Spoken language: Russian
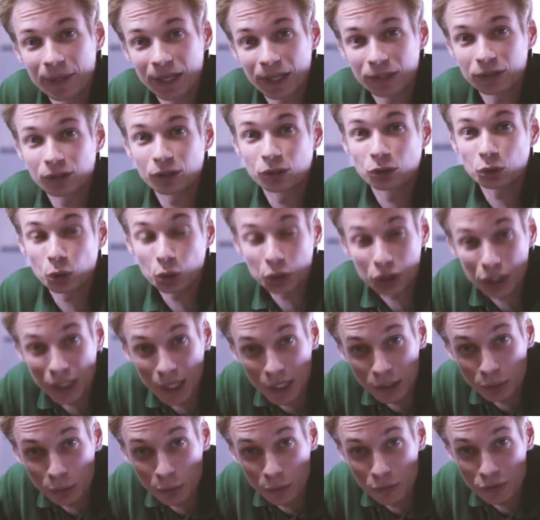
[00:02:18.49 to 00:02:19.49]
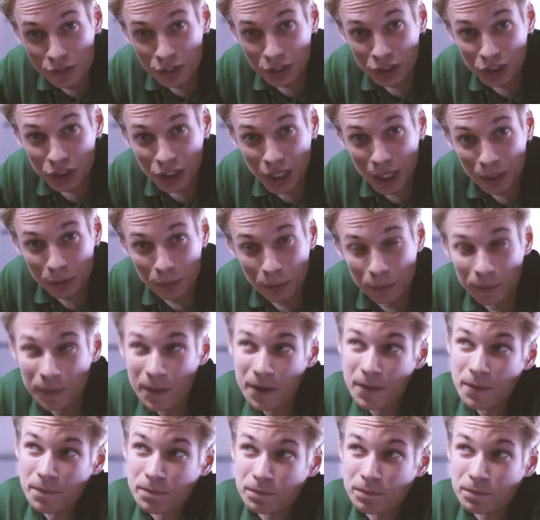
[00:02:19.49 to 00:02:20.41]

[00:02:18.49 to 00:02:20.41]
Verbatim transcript: которые тоже готовятся к шаду.